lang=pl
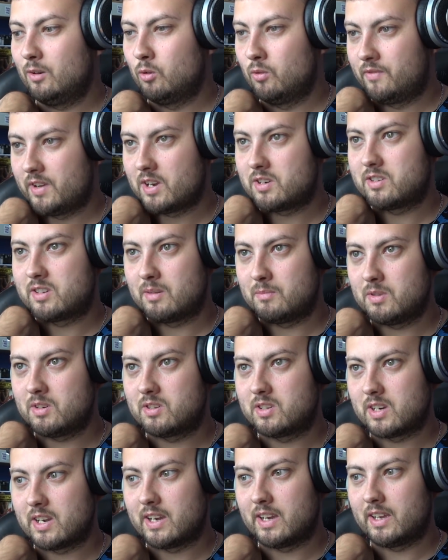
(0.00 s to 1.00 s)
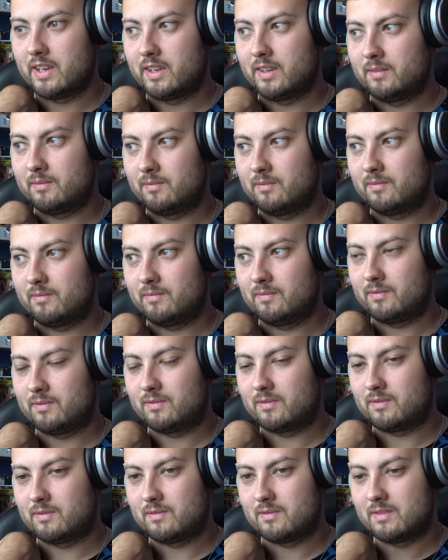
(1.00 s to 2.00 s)
I uwierzcie mi, że
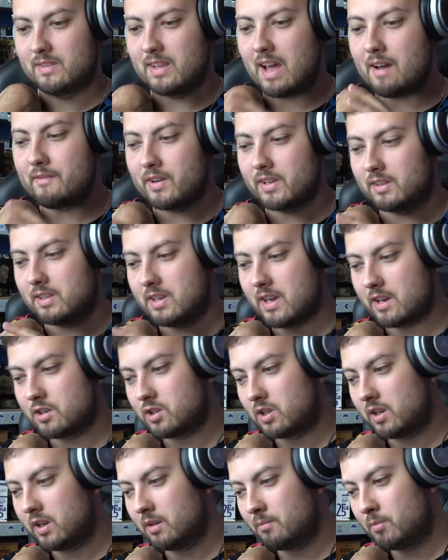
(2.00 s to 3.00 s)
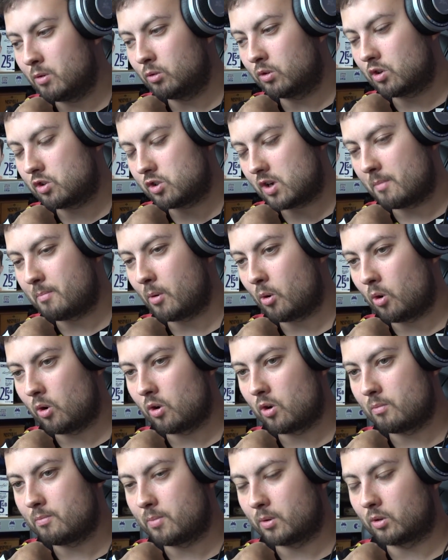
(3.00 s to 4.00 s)
nawet jeśli był troszkę
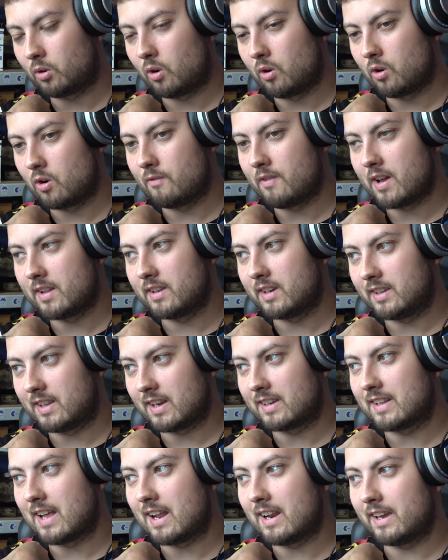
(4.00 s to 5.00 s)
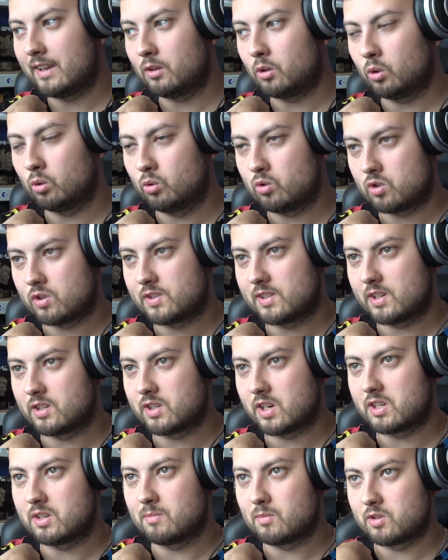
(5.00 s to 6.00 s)
pokolor- podkolorowany i tak dalej, to dużo z
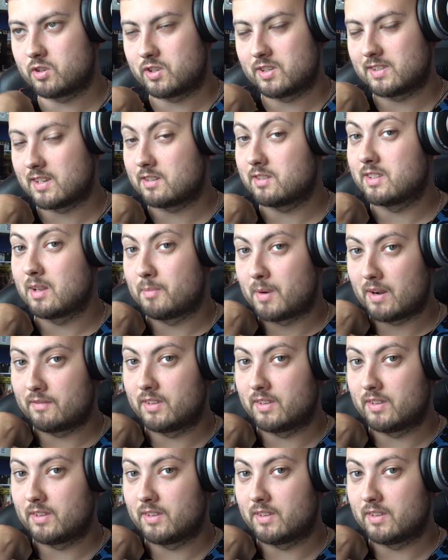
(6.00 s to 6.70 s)
tych rzeczy może się zdarzyć